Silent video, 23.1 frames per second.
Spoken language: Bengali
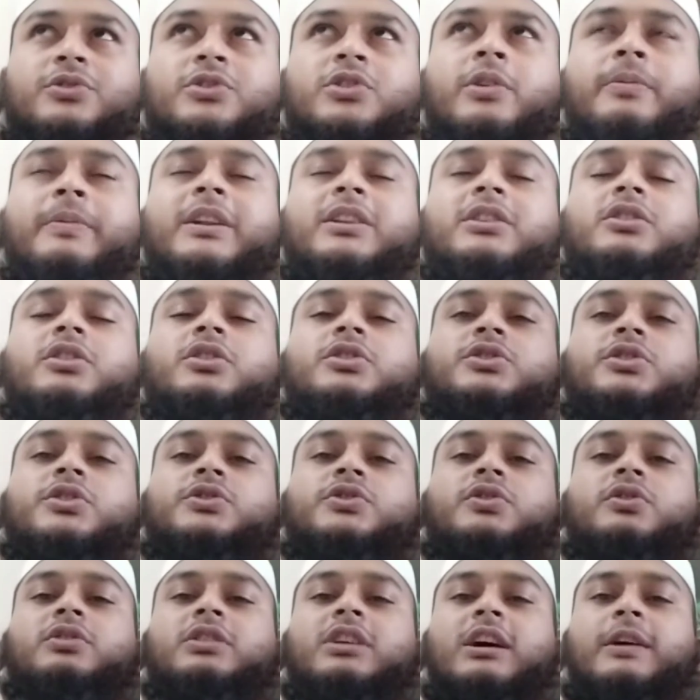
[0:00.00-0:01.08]
সম্মানিত
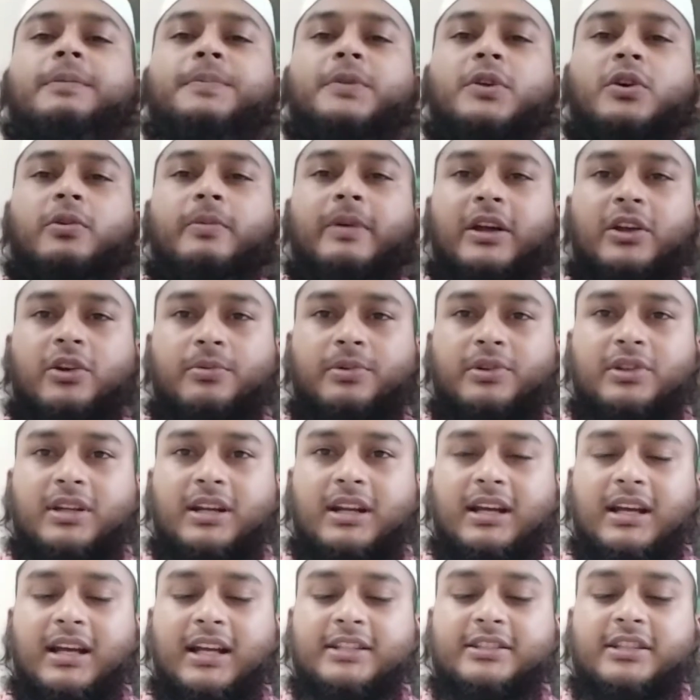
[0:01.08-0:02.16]
দর্শক শ্রোতা প্রিয় ভাই
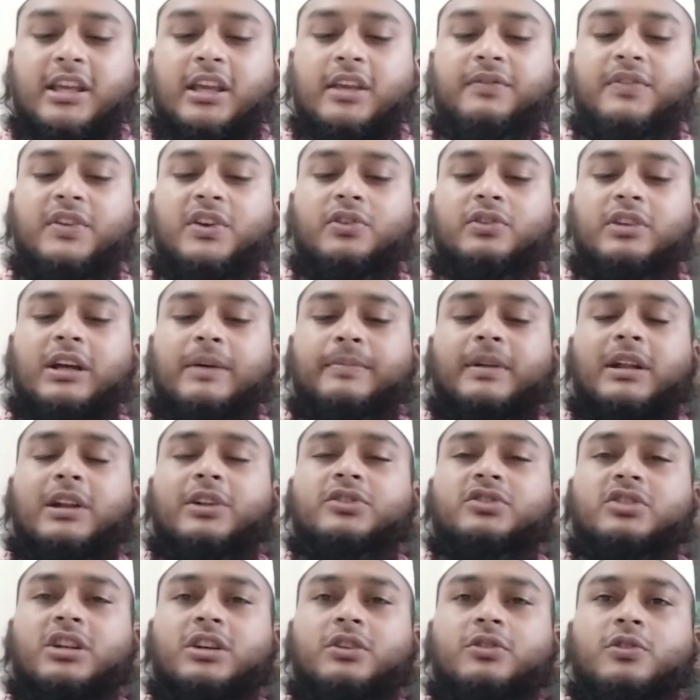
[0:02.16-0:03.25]
বোনেরা আজকে এই ভিডিওতে আমরা
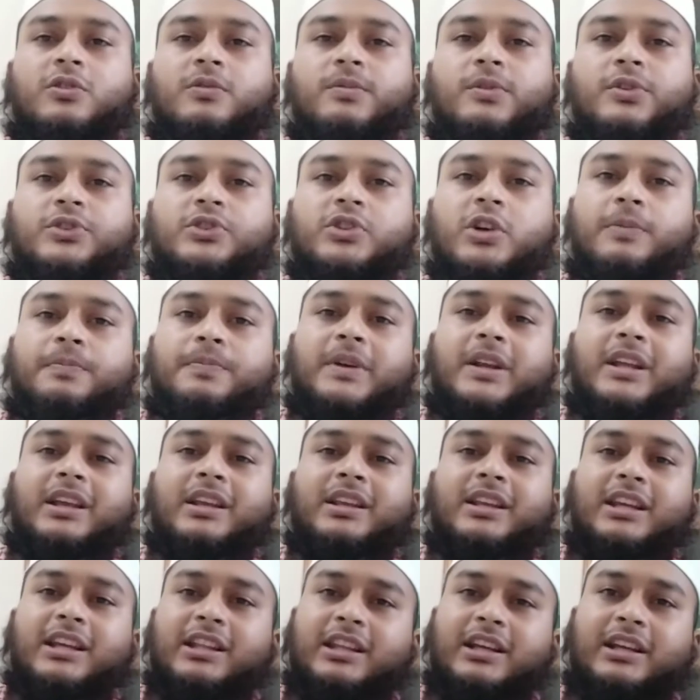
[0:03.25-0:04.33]
আলোচনা করব স্বপ্নে
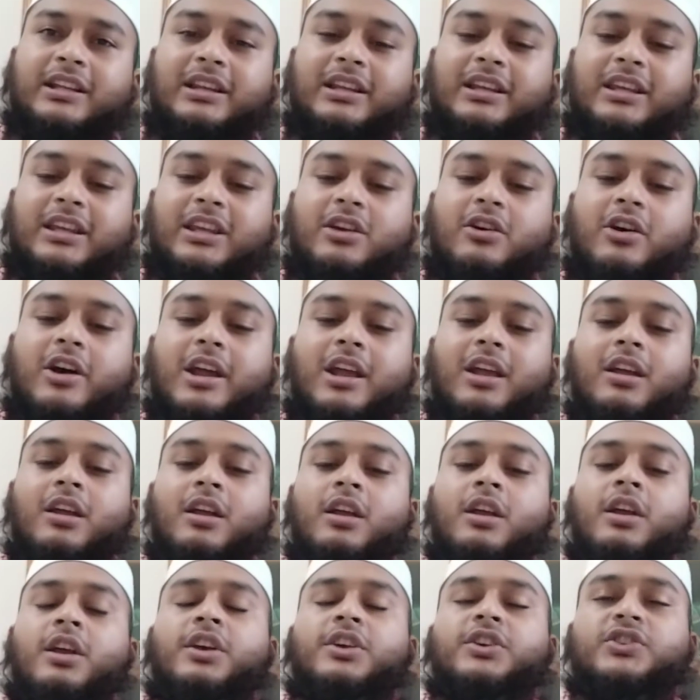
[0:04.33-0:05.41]
কি দেখলে কি হয়
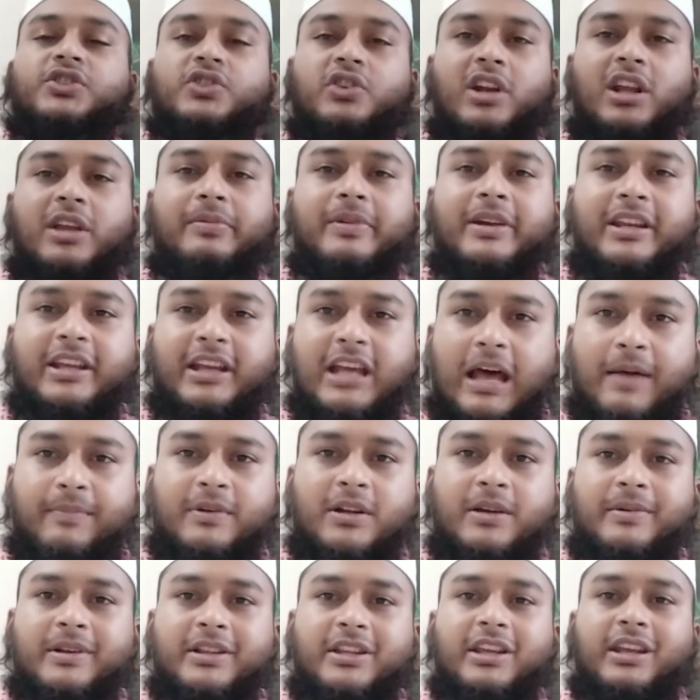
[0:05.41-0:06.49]
সোলাইমানি
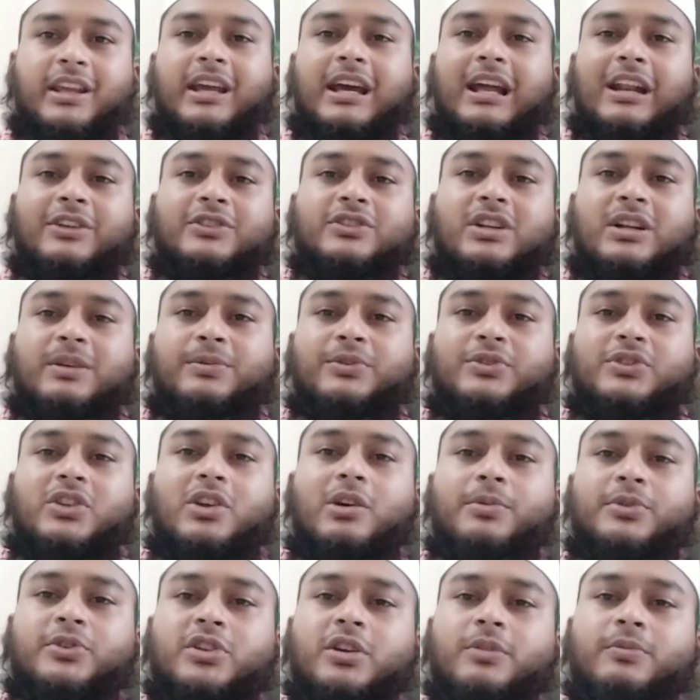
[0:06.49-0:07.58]
খাবনামা থেকে আলোচনা
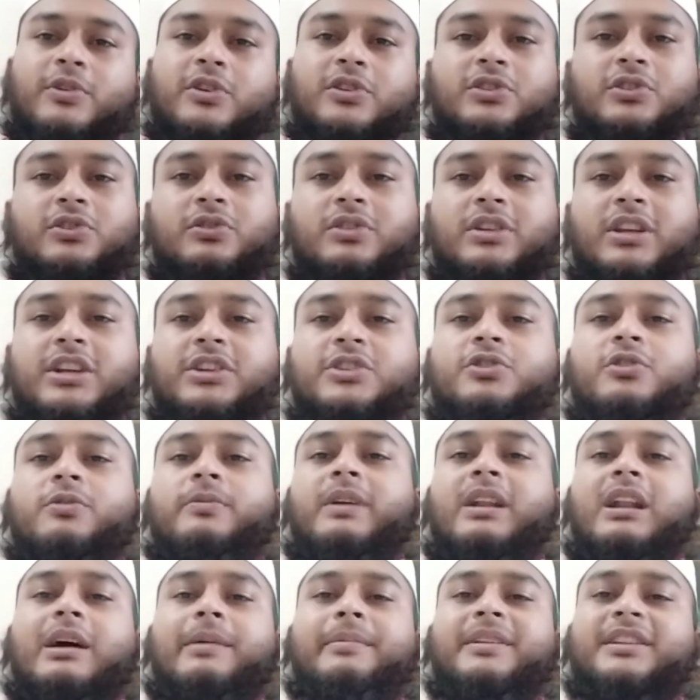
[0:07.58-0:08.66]
অবশ্যই মনোযোগ দিয়ে
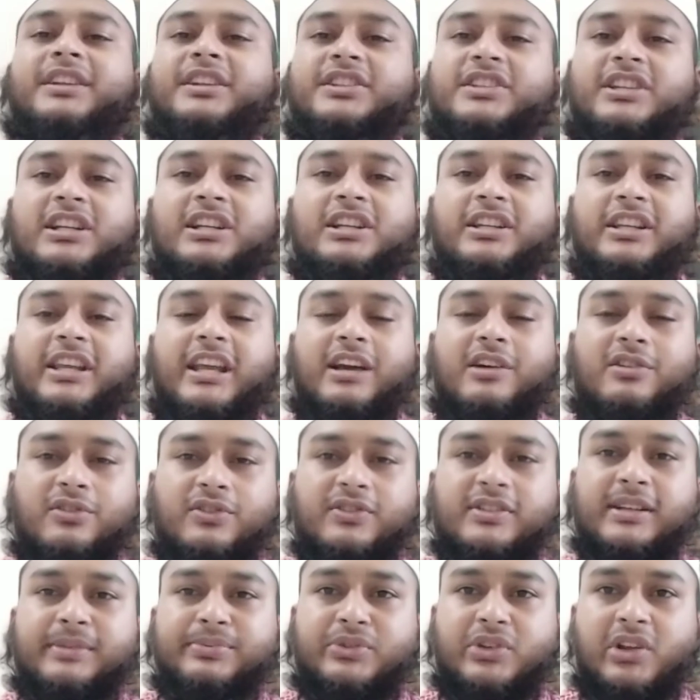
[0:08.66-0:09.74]
শুনবেন আমাদের চ্যানেলটি
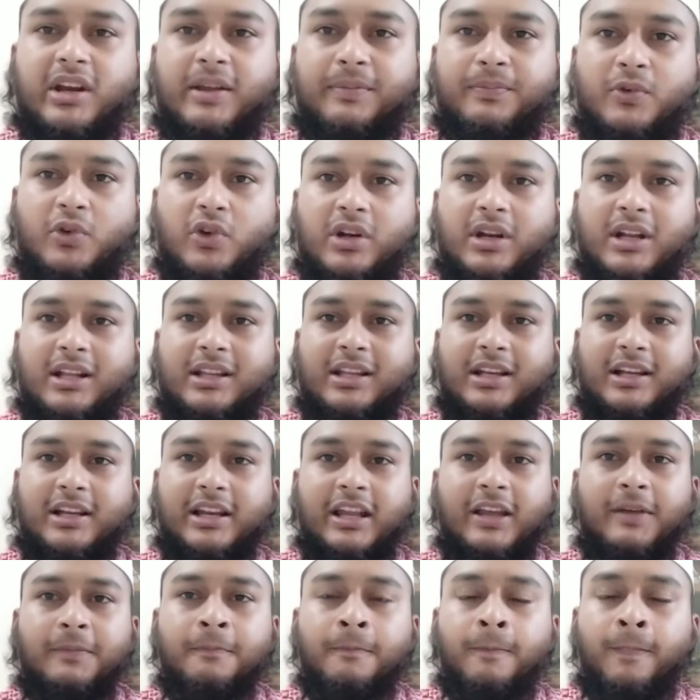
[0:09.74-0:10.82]
এখনো সাবস্ক্রাইব করে না থাকলে